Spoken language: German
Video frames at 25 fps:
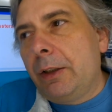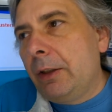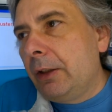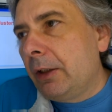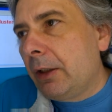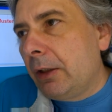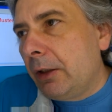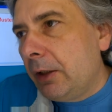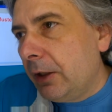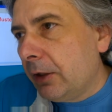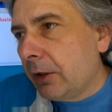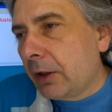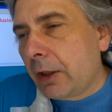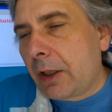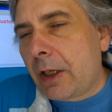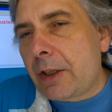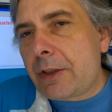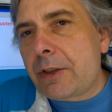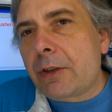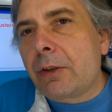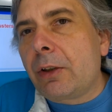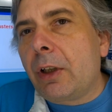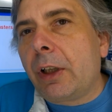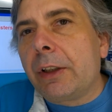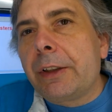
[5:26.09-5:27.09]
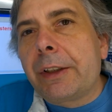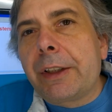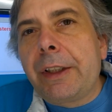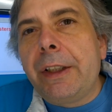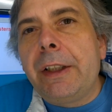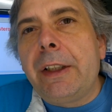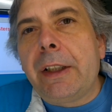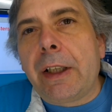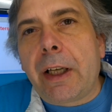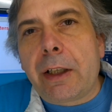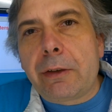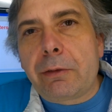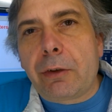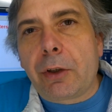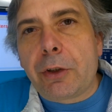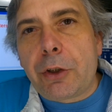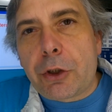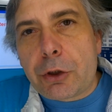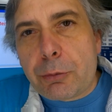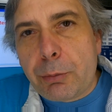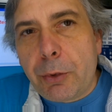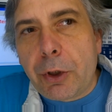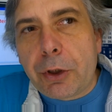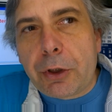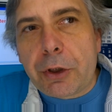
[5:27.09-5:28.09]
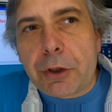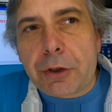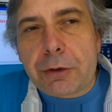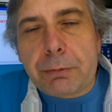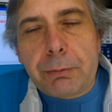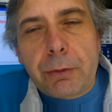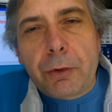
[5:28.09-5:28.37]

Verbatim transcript: in den internationalen Kriegen einfach nicht möglich.